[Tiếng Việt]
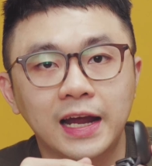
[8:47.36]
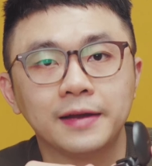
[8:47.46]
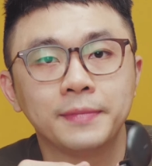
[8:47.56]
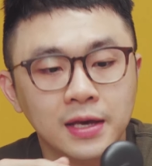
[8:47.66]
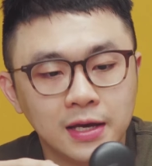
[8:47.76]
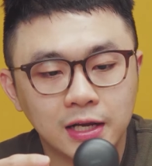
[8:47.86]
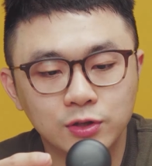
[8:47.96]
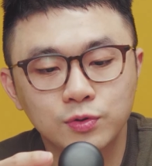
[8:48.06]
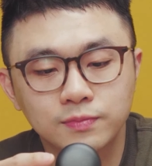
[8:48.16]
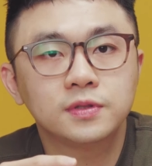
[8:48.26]
này để
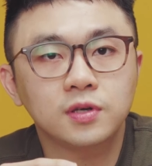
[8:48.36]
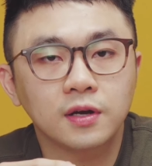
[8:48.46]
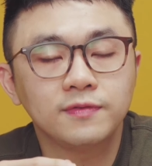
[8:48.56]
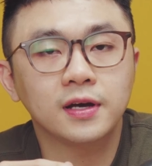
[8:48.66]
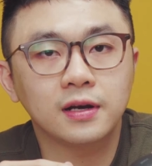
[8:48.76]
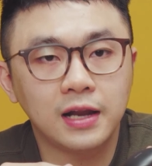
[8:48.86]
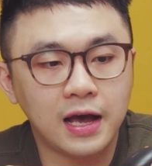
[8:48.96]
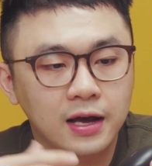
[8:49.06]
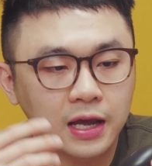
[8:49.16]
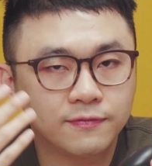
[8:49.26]
giúp cho cái việc
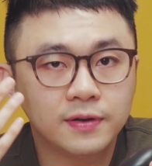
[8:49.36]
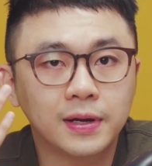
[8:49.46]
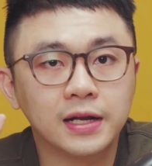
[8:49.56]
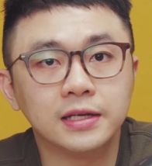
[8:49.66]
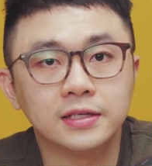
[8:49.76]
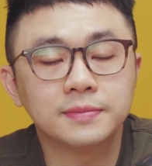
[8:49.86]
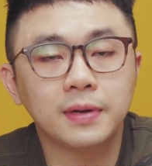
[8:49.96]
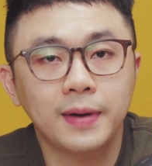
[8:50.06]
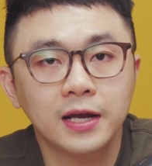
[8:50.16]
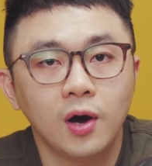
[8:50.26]
là cái phần màn hình ở trên
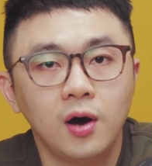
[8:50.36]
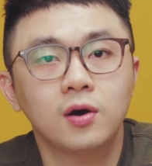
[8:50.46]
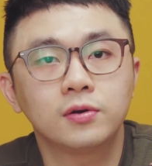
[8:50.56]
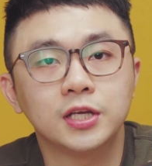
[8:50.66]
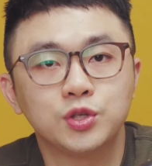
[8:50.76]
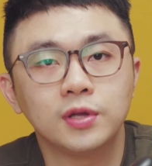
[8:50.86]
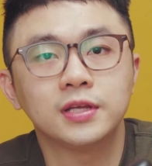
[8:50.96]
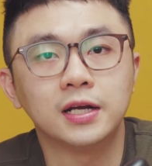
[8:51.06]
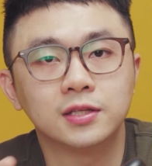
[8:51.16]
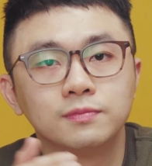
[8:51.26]
máy bay đó có thể truyền
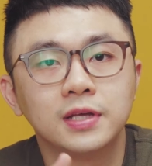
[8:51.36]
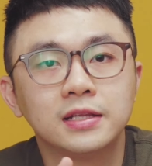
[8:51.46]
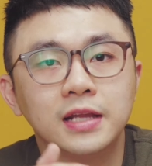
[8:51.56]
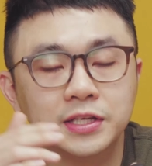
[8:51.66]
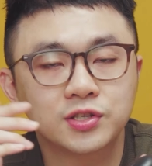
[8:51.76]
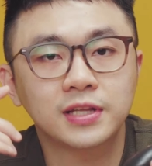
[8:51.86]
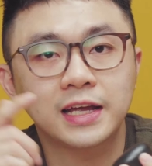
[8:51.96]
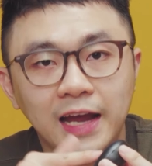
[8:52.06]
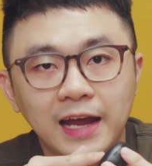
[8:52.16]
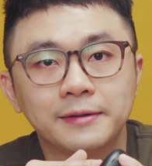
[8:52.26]
tải được thông tin đến cho
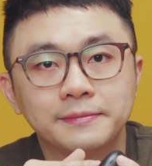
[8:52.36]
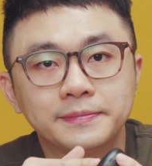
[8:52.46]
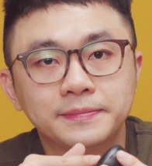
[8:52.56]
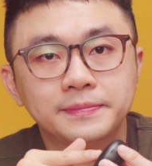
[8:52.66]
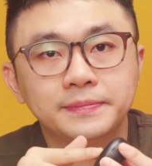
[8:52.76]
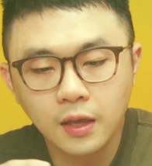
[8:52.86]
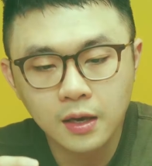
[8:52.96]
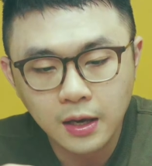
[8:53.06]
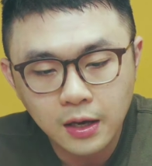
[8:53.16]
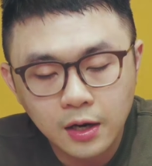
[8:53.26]
tai nghe
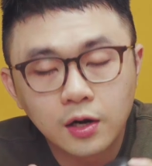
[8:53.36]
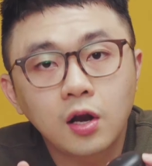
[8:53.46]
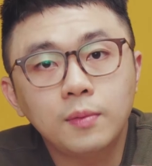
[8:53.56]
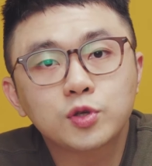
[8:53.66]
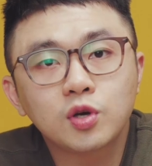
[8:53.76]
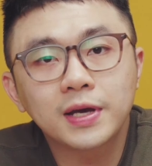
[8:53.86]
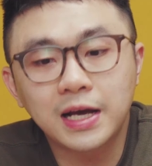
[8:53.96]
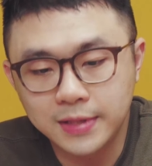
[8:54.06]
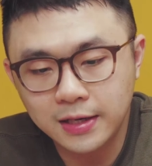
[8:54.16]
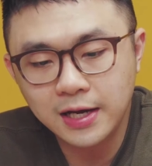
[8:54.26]
nói một chút về
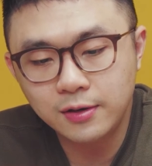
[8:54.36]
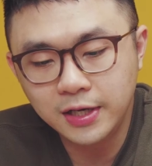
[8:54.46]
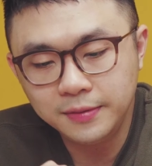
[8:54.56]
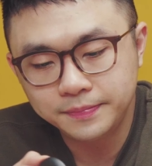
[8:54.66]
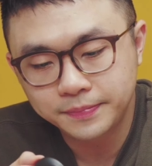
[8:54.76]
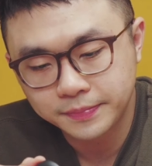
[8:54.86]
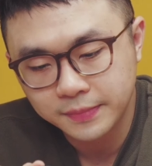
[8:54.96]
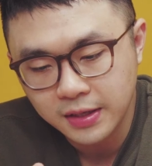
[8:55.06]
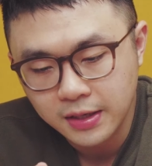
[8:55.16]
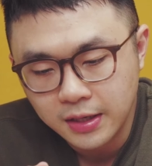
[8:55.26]
cảm giác đeo nhé
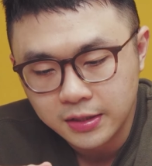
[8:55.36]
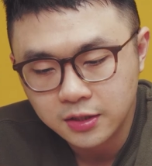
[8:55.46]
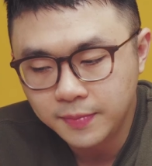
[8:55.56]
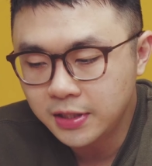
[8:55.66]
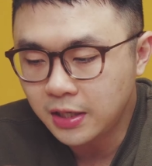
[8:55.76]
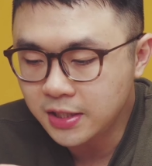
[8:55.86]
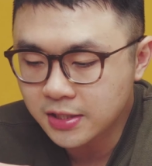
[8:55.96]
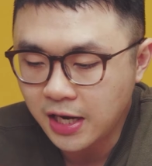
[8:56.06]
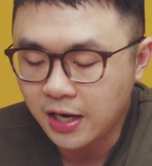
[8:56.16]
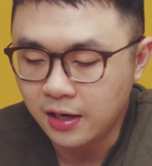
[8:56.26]
như mình đã chia
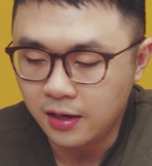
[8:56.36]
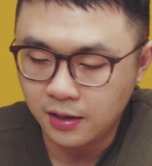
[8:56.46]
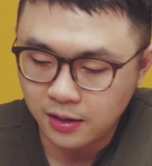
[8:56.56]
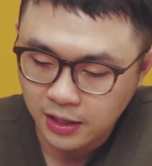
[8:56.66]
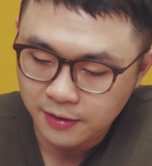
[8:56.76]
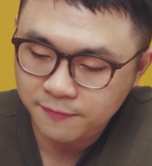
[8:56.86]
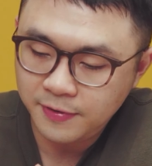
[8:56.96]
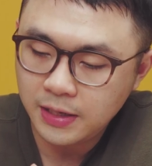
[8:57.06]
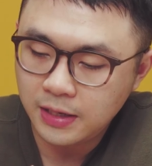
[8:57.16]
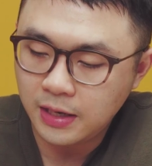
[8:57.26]
sẻ ở cái
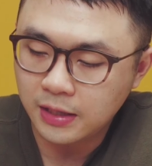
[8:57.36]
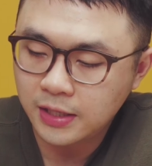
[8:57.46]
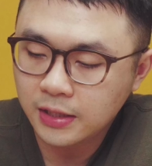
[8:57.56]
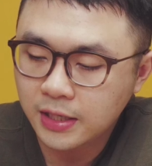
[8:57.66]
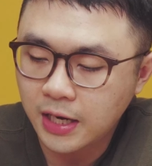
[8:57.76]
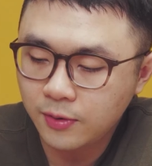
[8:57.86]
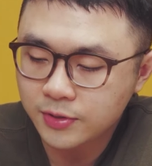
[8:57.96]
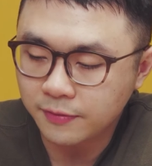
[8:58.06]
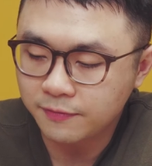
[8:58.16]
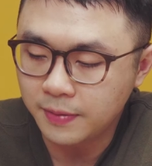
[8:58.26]
phần ờ, thiết kế của
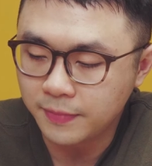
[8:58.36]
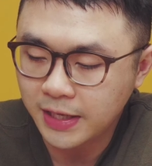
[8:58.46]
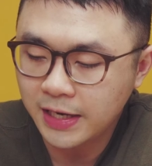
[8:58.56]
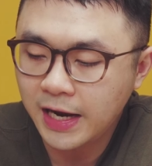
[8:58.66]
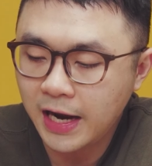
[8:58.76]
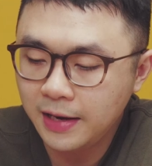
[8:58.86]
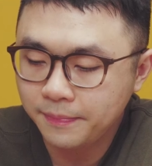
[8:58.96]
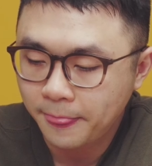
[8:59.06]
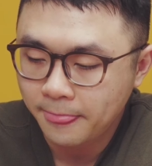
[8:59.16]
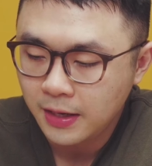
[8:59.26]
sản phẩm về tai nghe
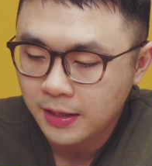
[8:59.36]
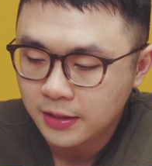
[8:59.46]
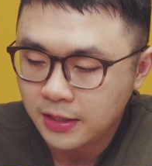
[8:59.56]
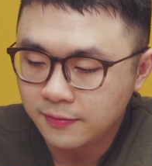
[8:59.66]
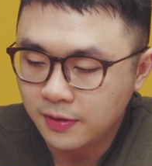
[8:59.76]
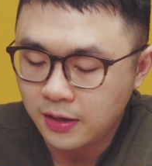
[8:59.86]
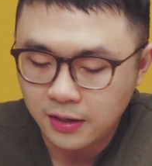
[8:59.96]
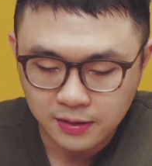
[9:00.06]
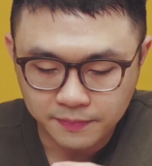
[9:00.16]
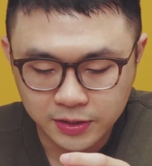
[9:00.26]
thì
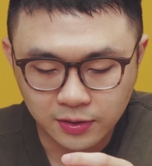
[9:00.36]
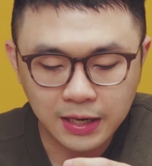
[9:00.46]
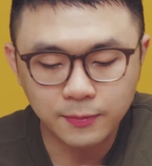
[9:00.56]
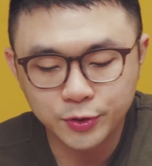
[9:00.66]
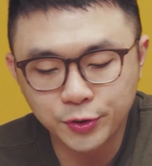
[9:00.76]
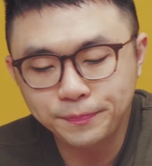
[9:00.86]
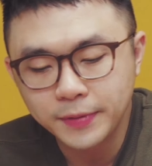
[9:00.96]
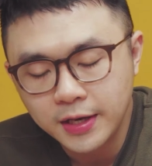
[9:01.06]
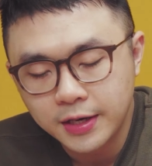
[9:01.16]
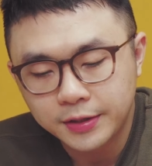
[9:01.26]
ờ, mình nói lại một chút
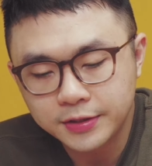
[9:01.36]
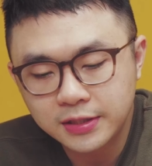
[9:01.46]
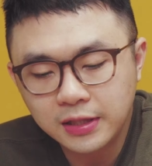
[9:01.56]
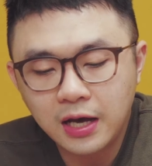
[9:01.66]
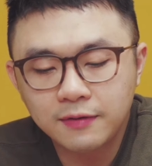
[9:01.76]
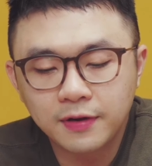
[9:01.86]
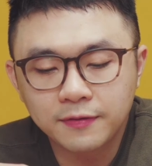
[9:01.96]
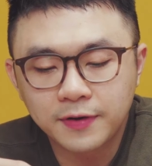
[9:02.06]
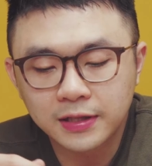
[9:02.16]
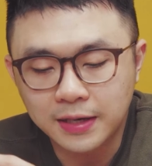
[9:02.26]
đó chính là
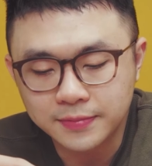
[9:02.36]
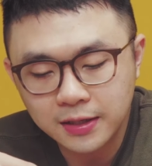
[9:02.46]
về phần cảm